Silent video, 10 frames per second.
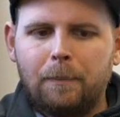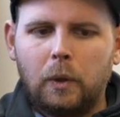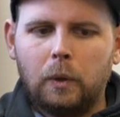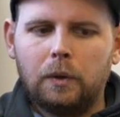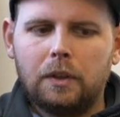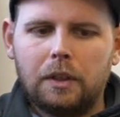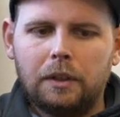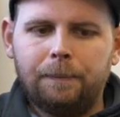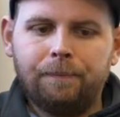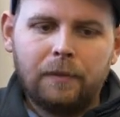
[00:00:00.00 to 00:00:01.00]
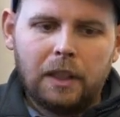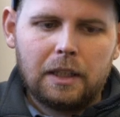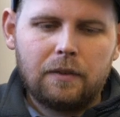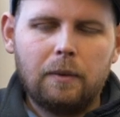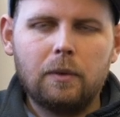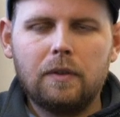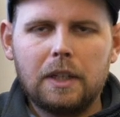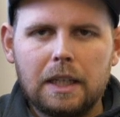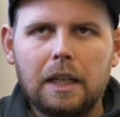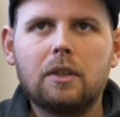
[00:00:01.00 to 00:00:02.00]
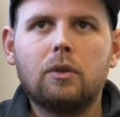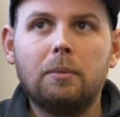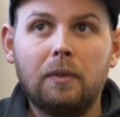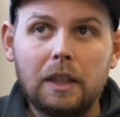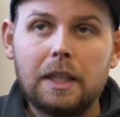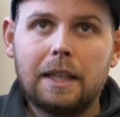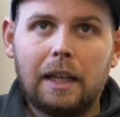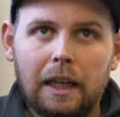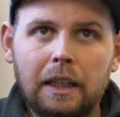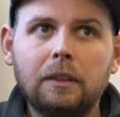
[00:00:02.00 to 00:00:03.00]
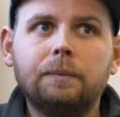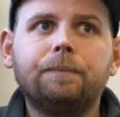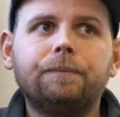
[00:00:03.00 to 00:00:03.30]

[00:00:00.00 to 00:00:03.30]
Und ähm, ja, deswegen muss ich wirklich sagen, es tut mir wirklich sehr leid.